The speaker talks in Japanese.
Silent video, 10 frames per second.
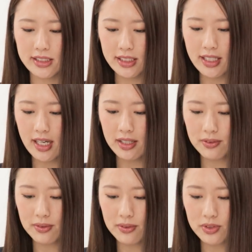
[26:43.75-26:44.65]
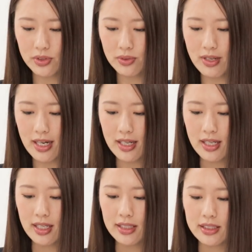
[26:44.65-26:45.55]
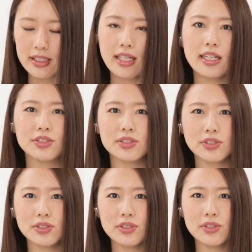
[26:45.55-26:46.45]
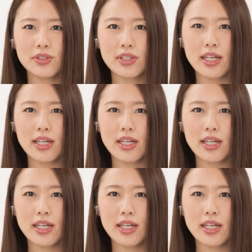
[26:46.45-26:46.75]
次回の放送は4月14